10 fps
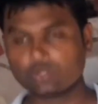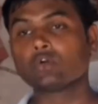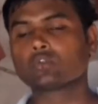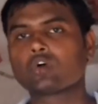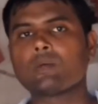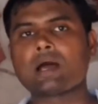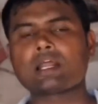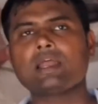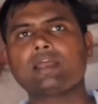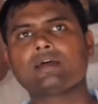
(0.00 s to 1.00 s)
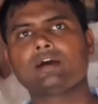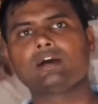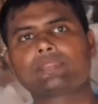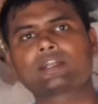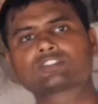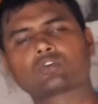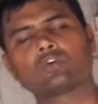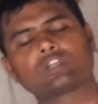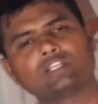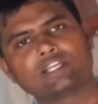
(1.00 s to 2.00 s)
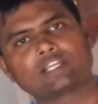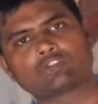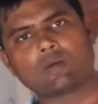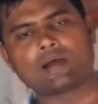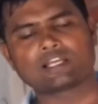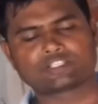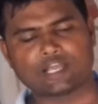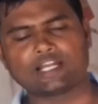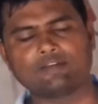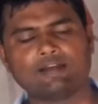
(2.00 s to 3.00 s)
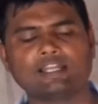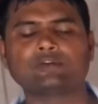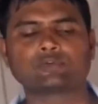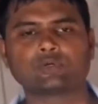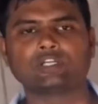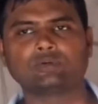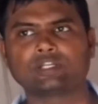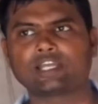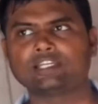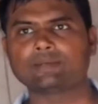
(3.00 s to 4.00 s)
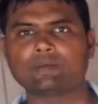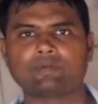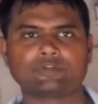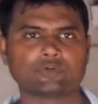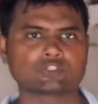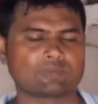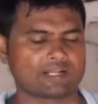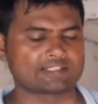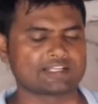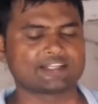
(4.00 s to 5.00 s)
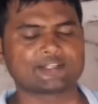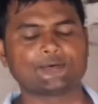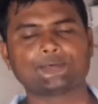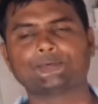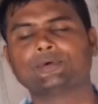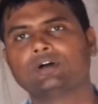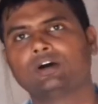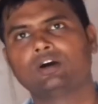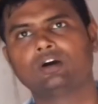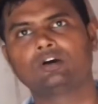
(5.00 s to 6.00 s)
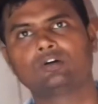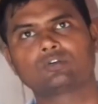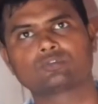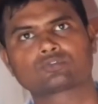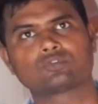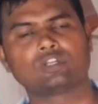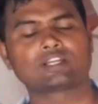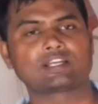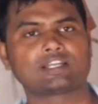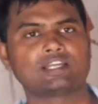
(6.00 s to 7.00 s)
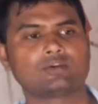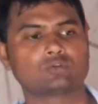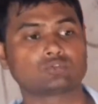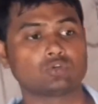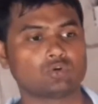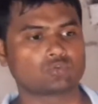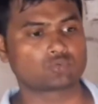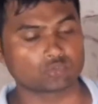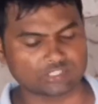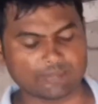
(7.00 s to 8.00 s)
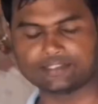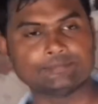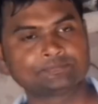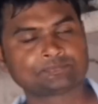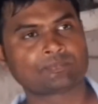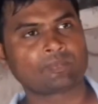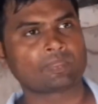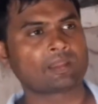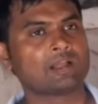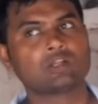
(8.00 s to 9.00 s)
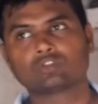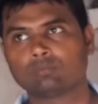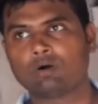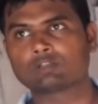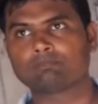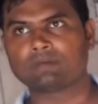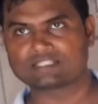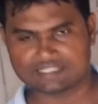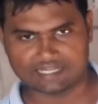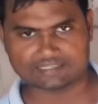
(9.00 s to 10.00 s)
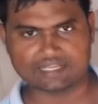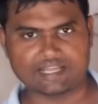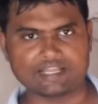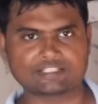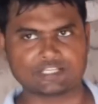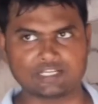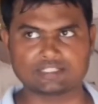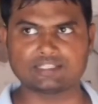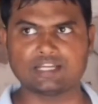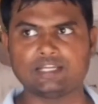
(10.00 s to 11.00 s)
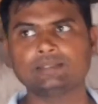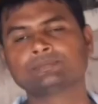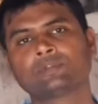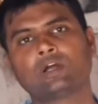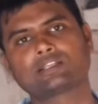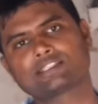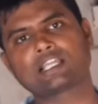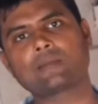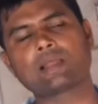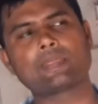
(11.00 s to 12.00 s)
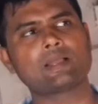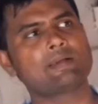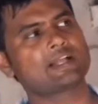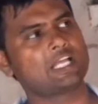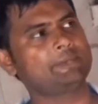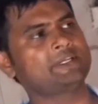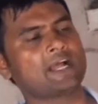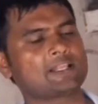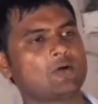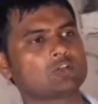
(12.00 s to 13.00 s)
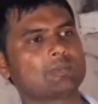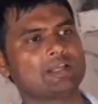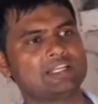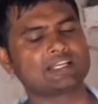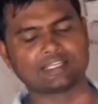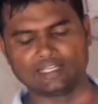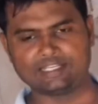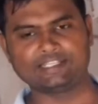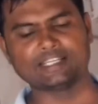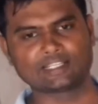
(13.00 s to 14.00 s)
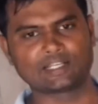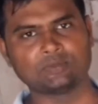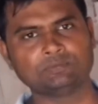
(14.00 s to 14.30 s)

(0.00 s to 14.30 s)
तो हमारे दर्शकों के लिए जो हमारे चाहने वाले उनको उनके लिए मैं वीडियोस बनाता रहता हूँ और उसको लेकर के उस जो उत्सुकता बनी हुई है तो बहुत मज़ा आता है अच्छा लगता है जैसे कि आप जानते हैं मैं कहीं भी आता हूँ तो मेनली अकेले ही जाता हूँ